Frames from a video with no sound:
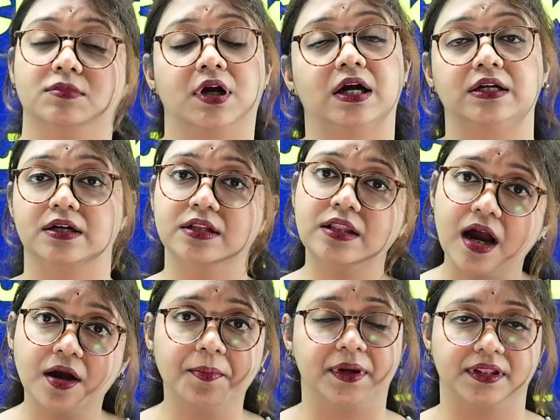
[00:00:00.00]
কাঁটাটা
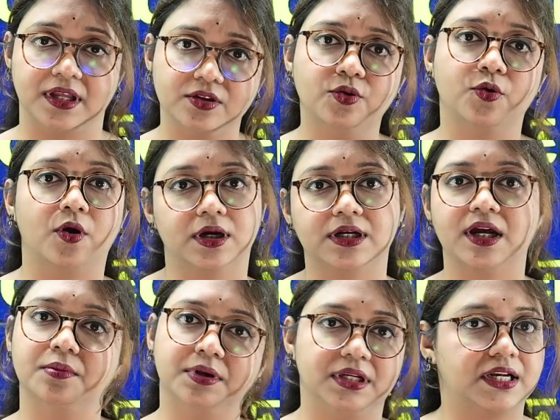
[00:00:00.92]
থাকবে তাই তো
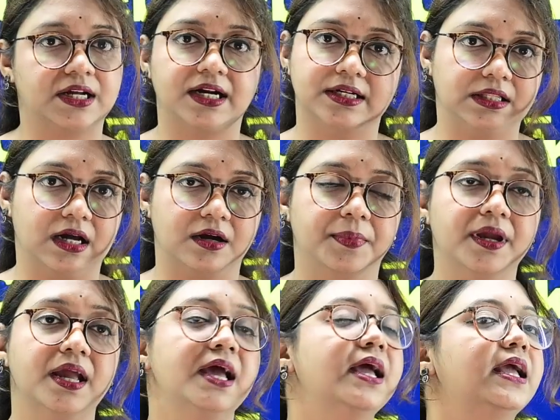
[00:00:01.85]
ঘন্টার মিনিটের কাঁটা থাকবে
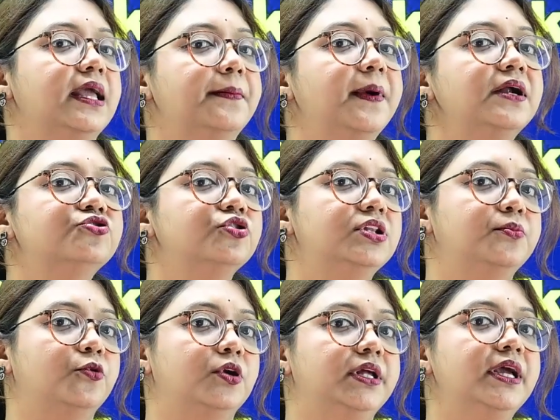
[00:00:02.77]
এবার যদি
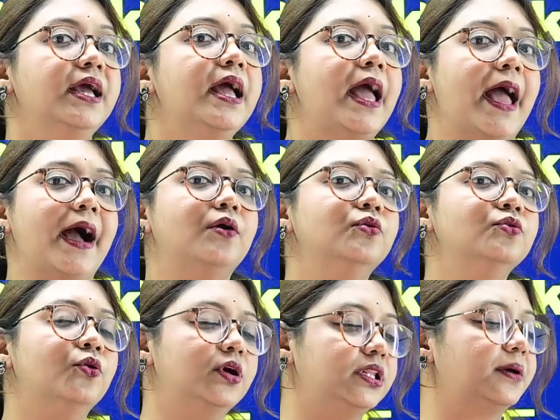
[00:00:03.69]
বলি এখন
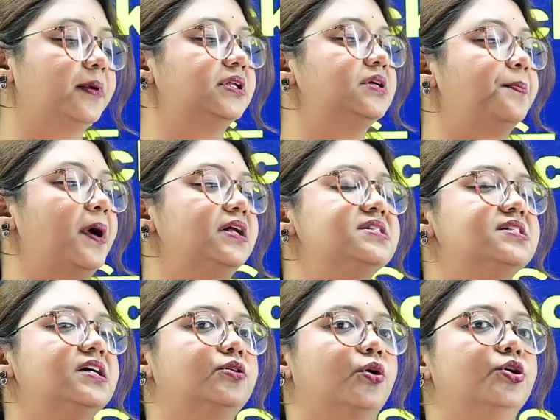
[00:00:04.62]
ঘড়িতে বাজে
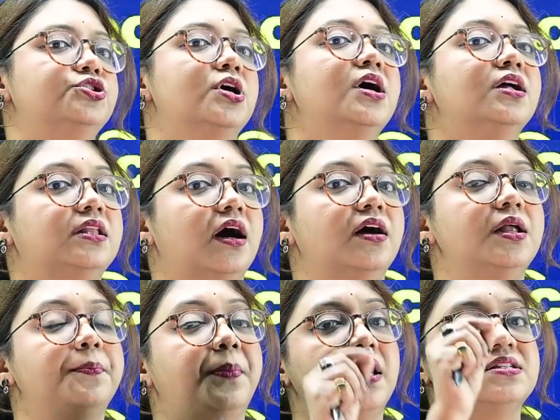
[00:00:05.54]
পাঁচটা দশ
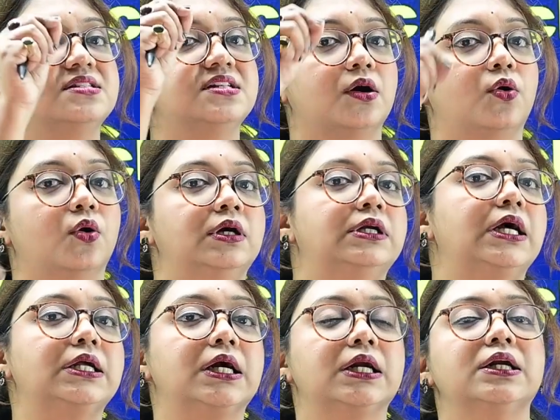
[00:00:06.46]
তাহলে পাঁচটা
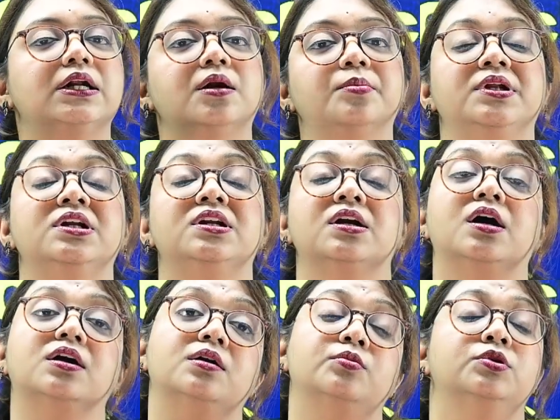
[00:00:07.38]
ঘন্টার কাঁটাটার মিনিটের
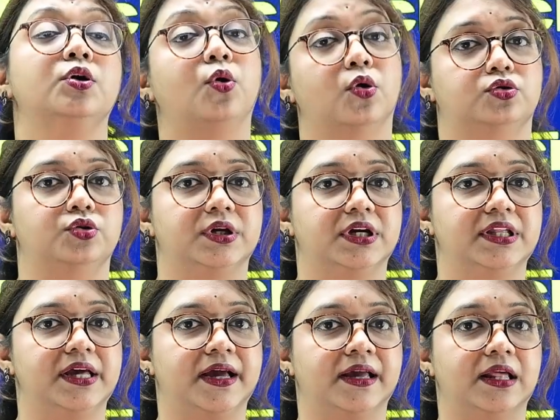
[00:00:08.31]
কাঁটার মধ্যে কত
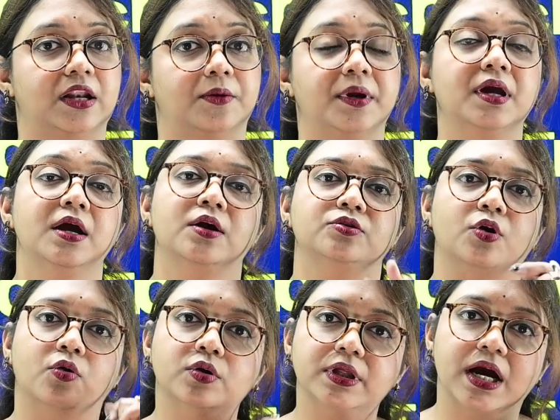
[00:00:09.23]
ডিগ্রি অ্যাঙ্গেল হবে
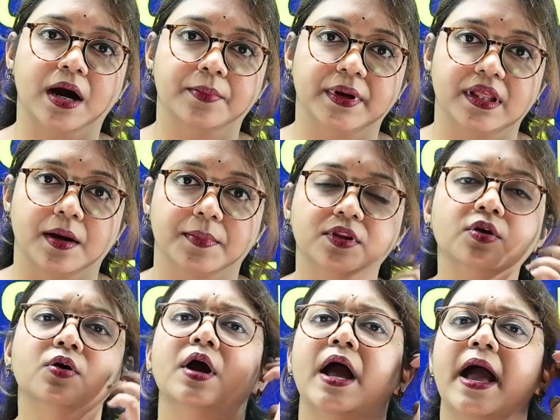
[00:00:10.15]
তখনই ঘাবড়ে যাবে তো
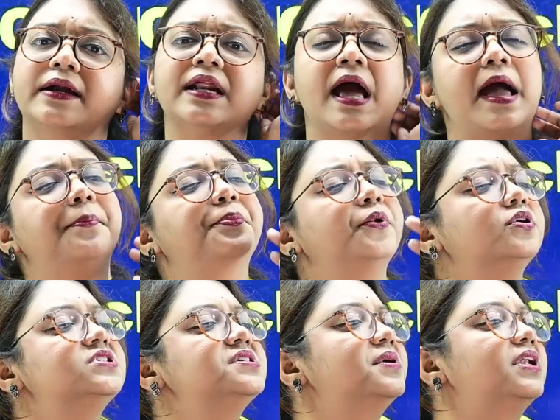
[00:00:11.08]
একটা
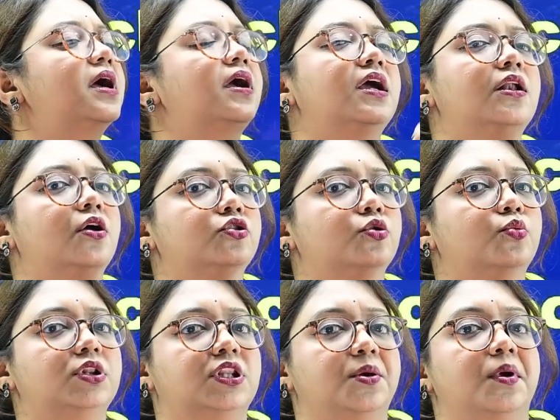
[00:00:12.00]
অ্যাপ্রক্সিমেট অ্যাঙ্গেল হয়তো
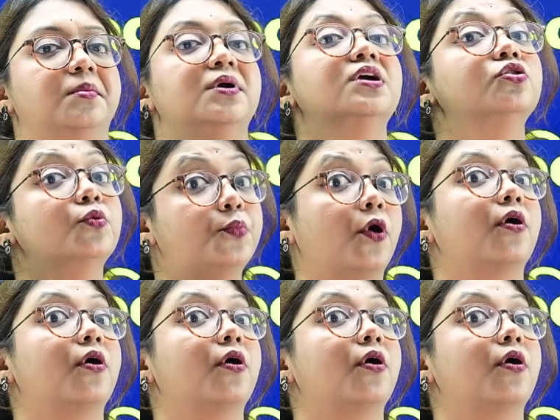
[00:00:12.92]
বলতে পারবে কিন্তু